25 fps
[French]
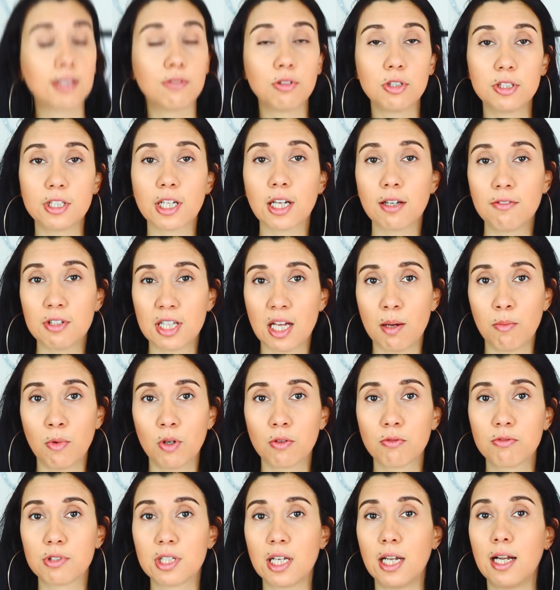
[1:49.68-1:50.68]
qui veut dire
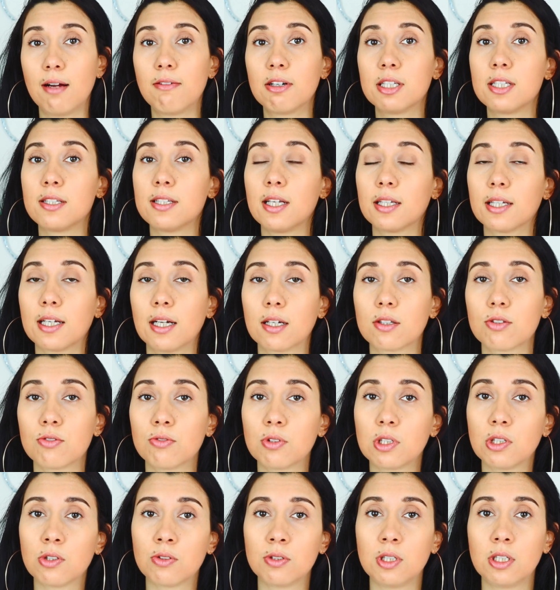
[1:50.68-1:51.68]
évidemment que vous allez avoir des
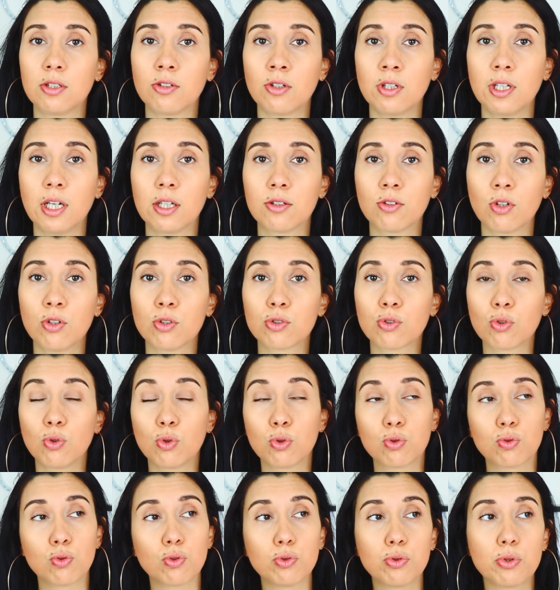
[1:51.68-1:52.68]
attractions qui ont des temps d'attente
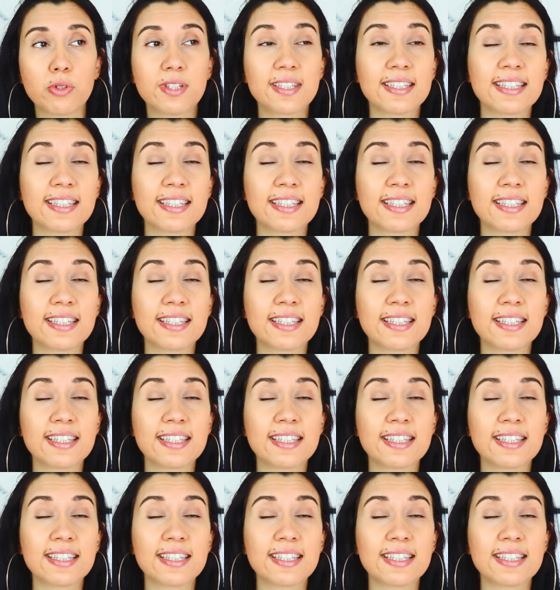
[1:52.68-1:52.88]
autour de